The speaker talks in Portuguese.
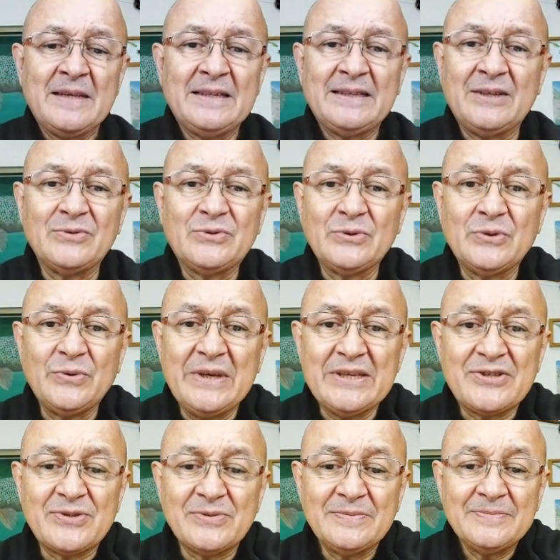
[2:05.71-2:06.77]
Então, tudo
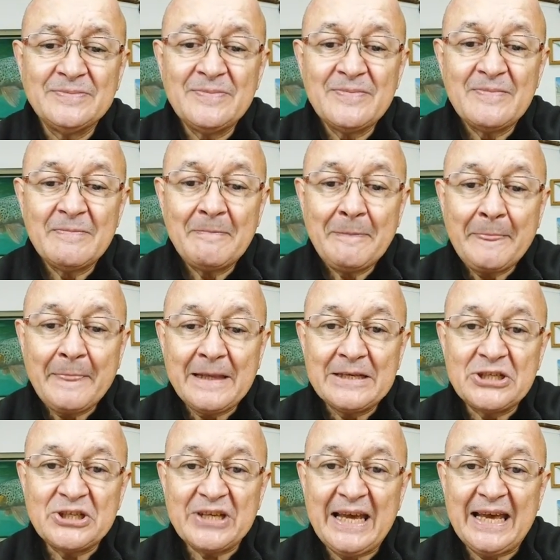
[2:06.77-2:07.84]
isso
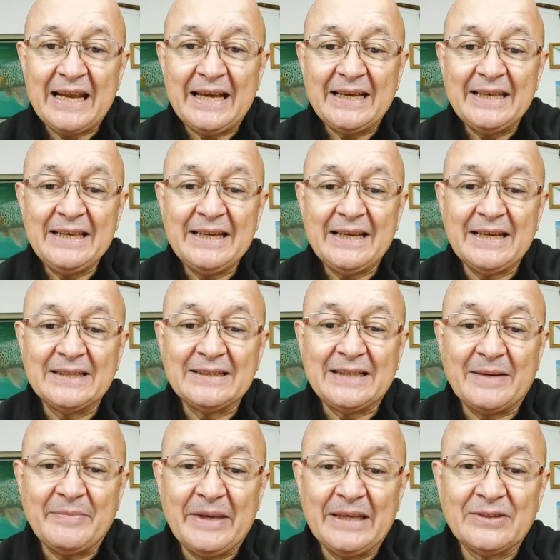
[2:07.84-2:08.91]
gera
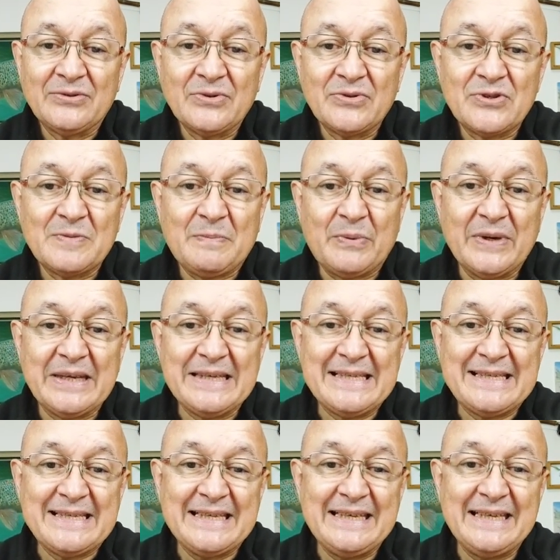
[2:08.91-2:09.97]
encantamentos,
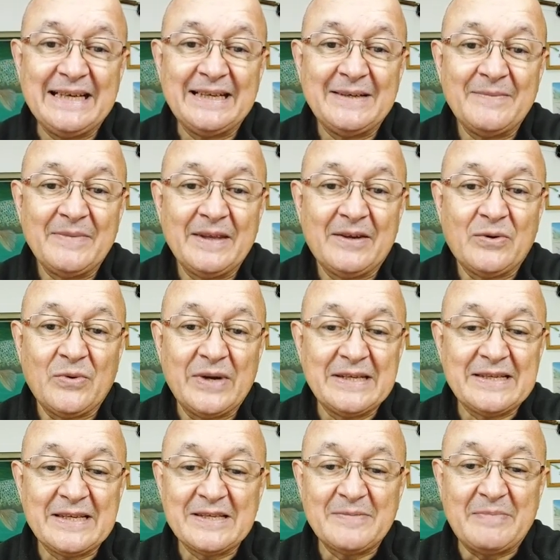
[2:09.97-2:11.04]
poesia e
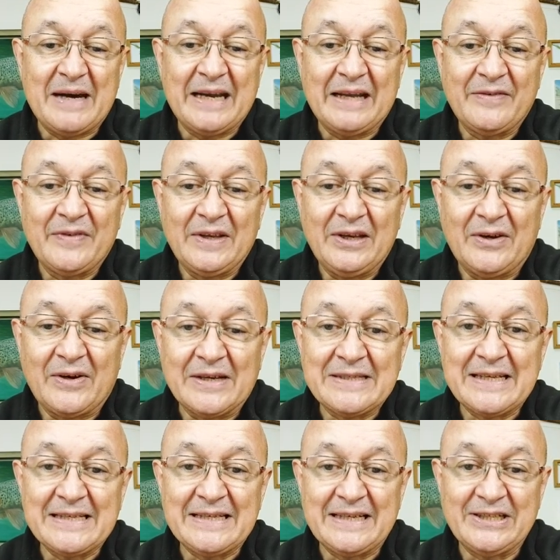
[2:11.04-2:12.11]
coisas
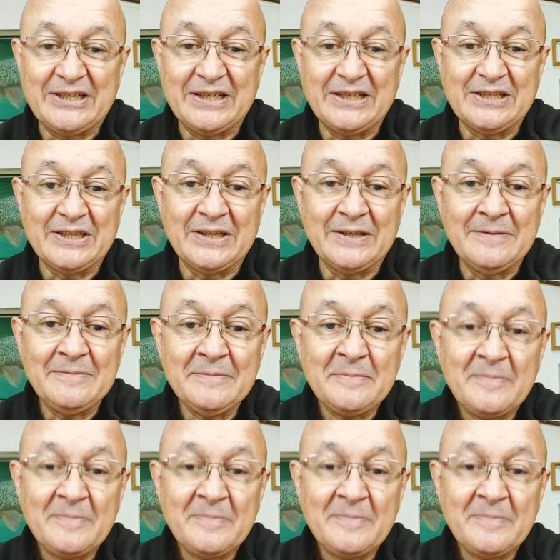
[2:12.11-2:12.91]
maravilhosas na gente, né?